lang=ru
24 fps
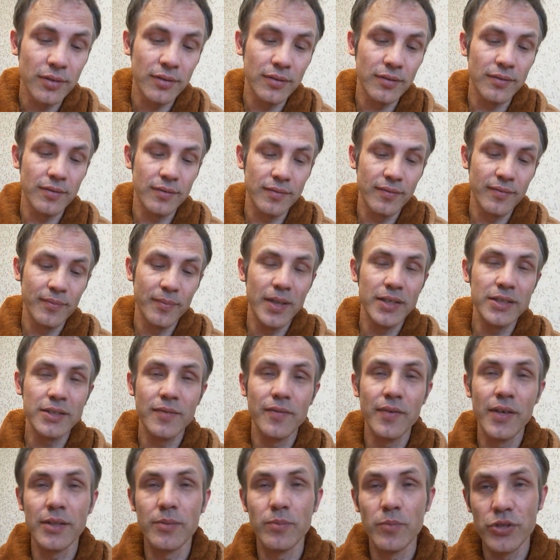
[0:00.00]
в
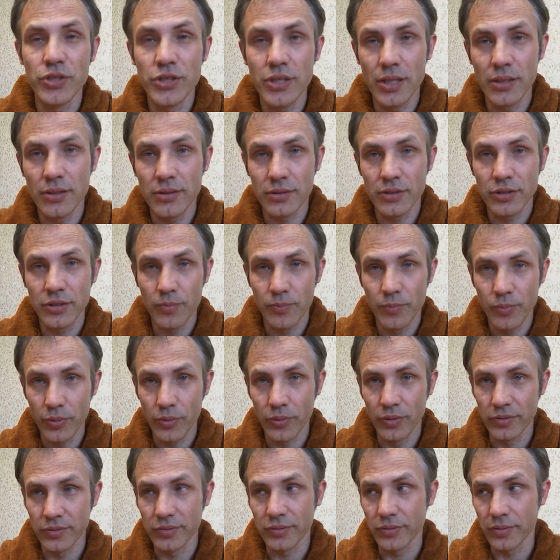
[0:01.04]
Москве отмечать
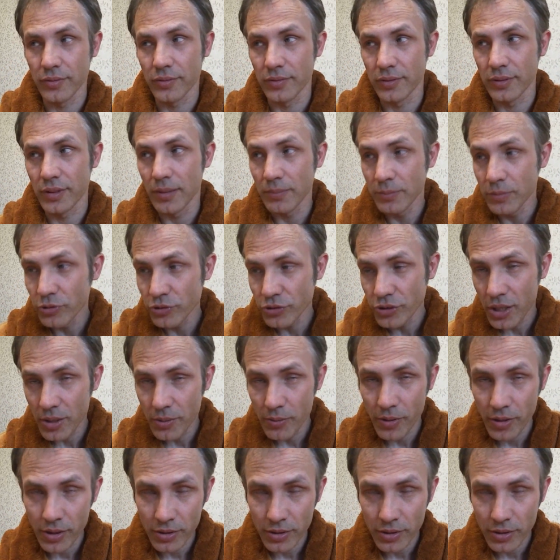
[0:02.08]
чемпионство. Да мы уже его